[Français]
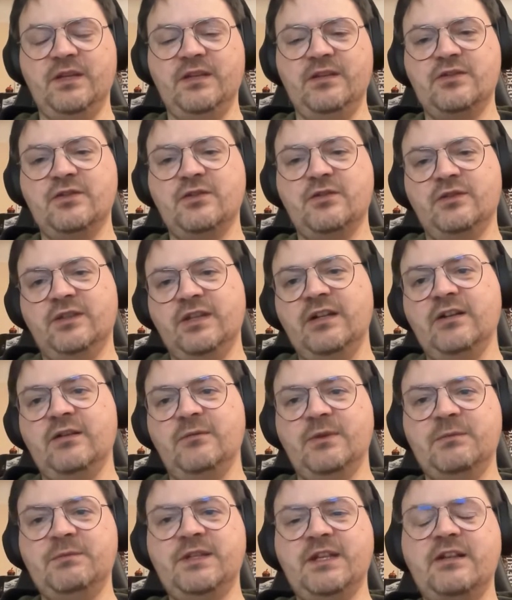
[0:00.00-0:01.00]
Mais je connais
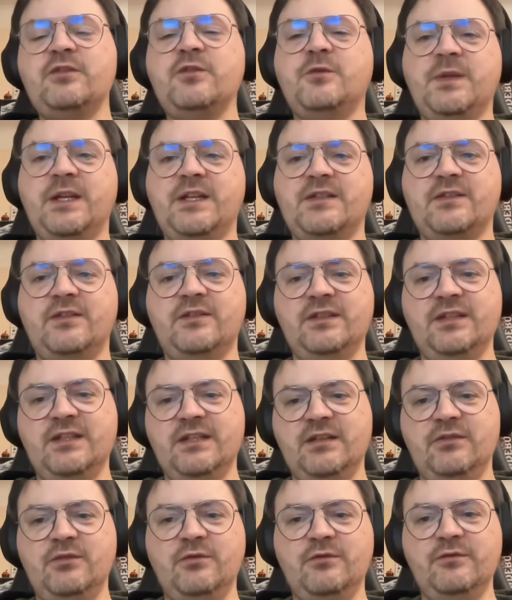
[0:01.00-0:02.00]
quand même quelques personnes
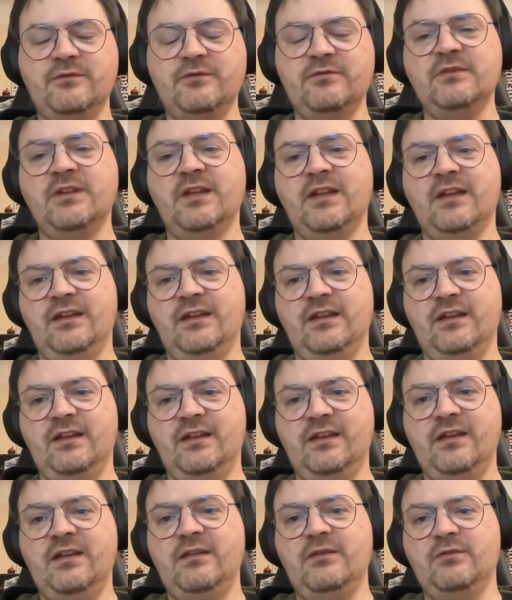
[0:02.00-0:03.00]
qui le font
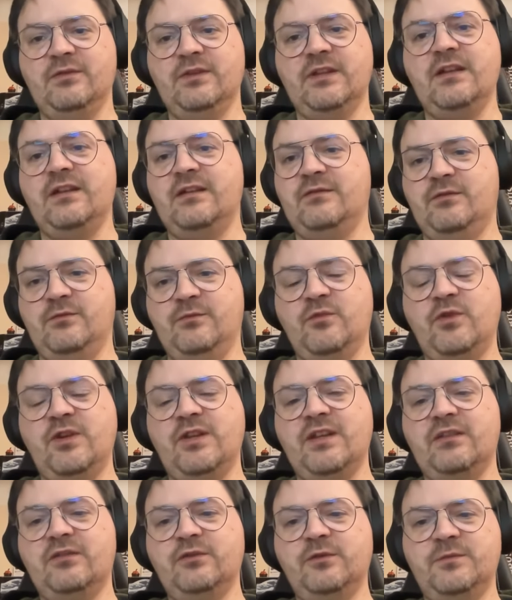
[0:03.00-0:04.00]
et on a
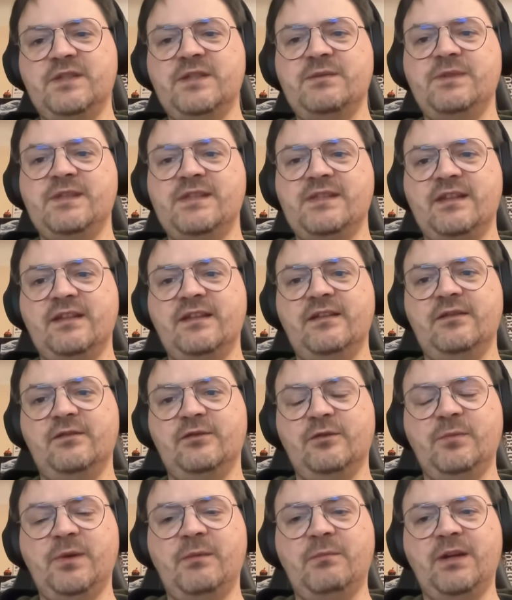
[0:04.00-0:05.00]
moyen d'optimiser
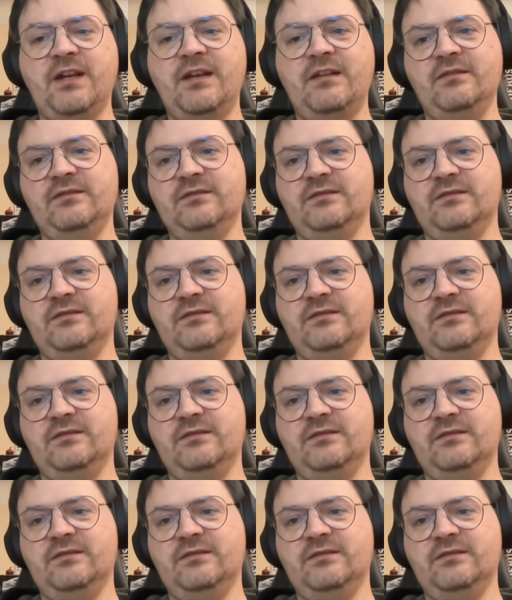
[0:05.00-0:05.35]
euh, pas mal.